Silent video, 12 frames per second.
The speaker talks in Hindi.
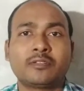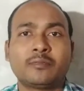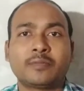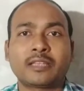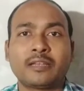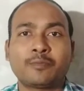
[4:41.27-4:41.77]

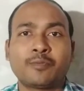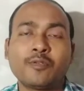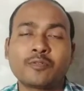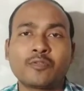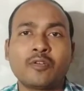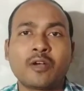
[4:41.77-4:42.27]
मतलब
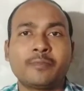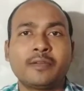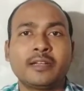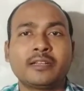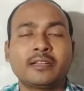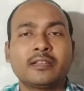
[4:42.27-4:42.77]
फ़ोन को
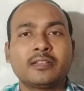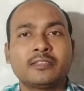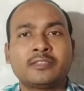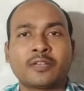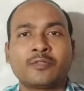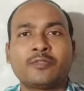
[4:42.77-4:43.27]
अपडेट
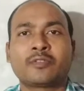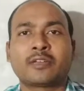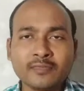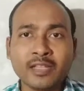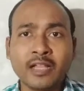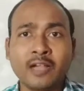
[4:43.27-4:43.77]
ज़रूर
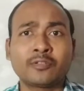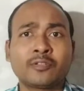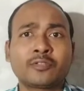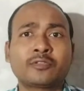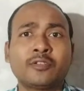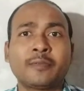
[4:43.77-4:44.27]
करें और
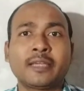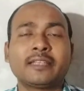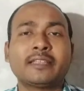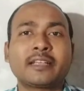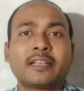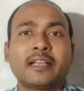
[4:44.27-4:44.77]
दोस्तों
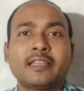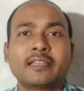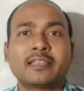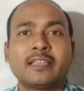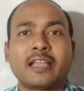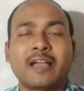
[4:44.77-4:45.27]
मैंने देखा है
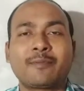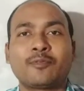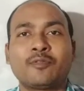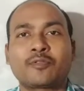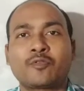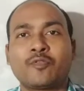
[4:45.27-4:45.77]
कि आप
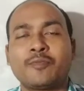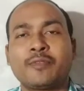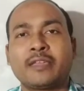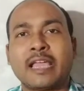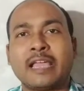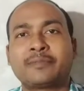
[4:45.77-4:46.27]
लोग कोई
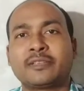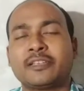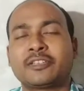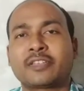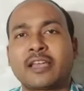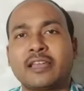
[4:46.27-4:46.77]
भी ऐप्स
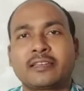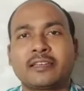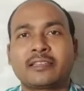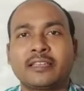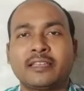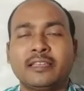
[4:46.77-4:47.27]
इंस्टॉल
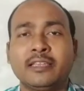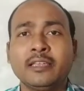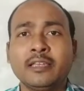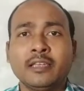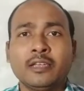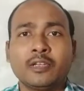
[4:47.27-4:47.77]
करते हैं
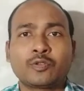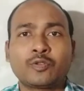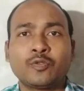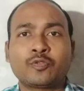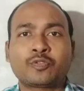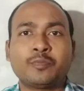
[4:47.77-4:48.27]

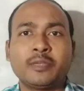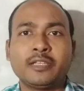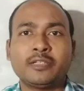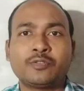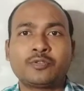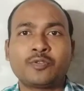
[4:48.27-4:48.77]
तो
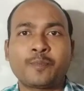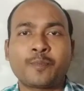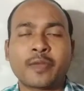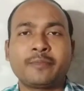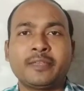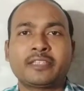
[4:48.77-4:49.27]
उसमें जो
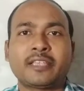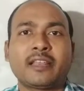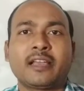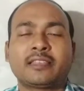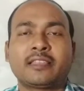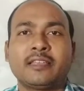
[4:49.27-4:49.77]
परमिशन
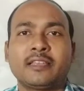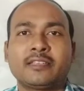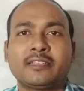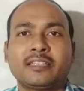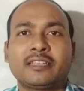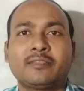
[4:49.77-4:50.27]
आती है
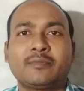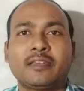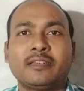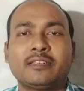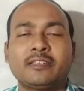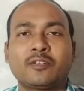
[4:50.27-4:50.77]
जैसे कि
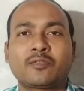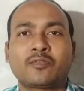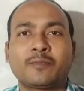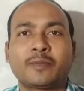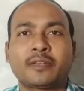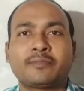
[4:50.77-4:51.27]
मान लीजिए
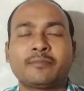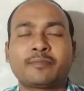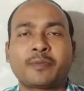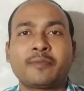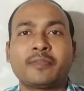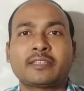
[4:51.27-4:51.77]
कोई
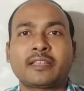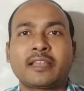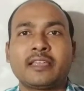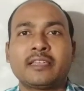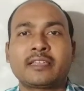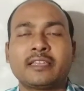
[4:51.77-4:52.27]
परमिशन
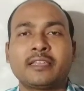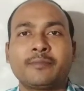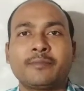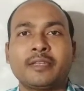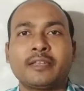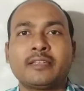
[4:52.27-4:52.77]
आई कि
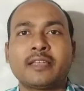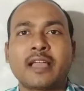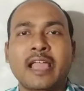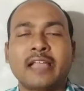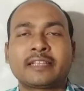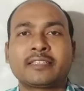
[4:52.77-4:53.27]

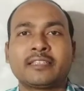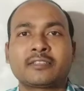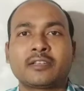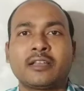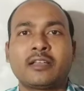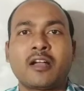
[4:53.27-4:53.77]
मीडिया एक्सेस
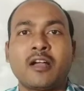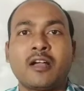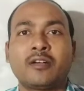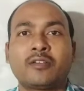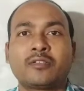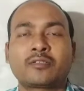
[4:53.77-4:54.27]

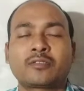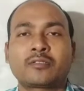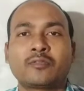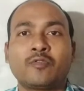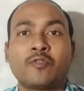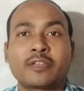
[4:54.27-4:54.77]
और
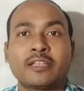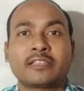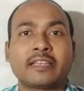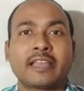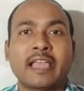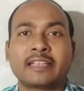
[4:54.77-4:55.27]

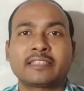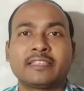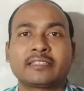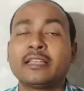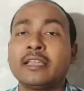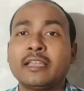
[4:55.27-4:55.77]
लोकेशन
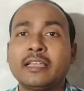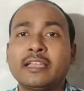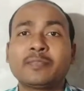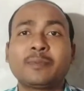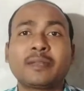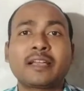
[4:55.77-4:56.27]
एक्सेस
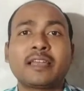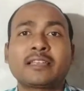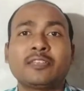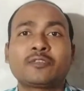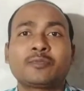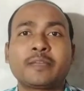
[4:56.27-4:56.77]
इस प्रकार
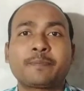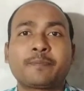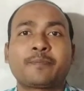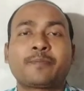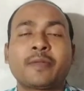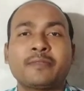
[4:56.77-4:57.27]
की उसमें
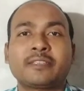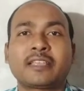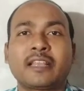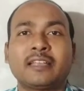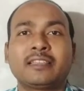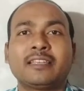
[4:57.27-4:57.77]

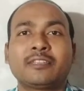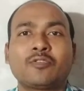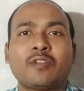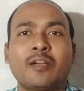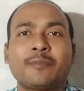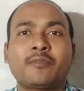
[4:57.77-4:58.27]
परमिशन आती है
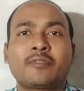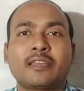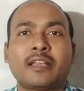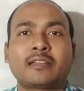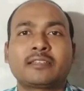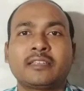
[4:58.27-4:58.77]
तो आप लोग
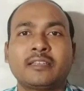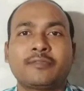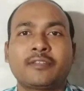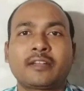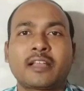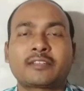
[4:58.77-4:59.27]
क्या करते हैं
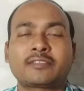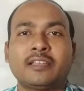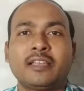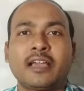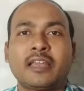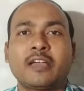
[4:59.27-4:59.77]
फटाक
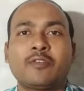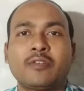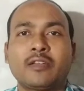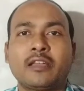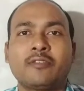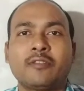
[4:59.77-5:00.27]
से अलाउ
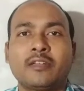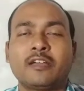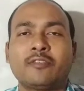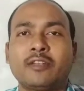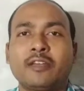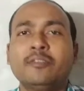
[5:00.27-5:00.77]
अलाउ
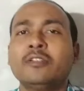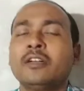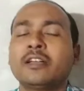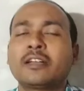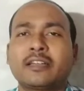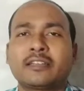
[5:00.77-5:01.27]
अलाउ अलाउ
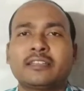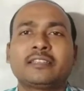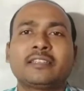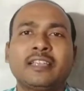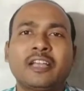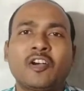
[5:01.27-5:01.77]
कर
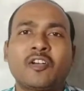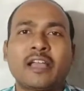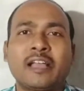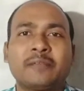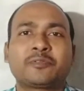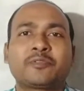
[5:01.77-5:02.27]
देते हैं और
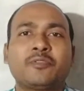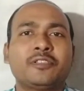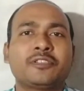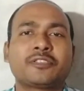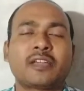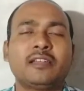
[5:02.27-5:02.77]
ऐप्स को
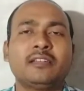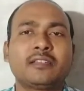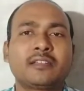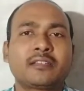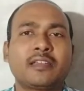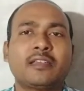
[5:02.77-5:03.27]
इंस्टॉल
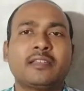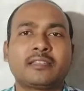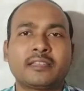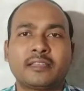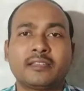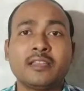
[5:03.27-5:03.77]
कर
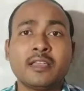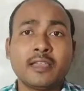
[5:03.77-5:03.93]
लेते हैं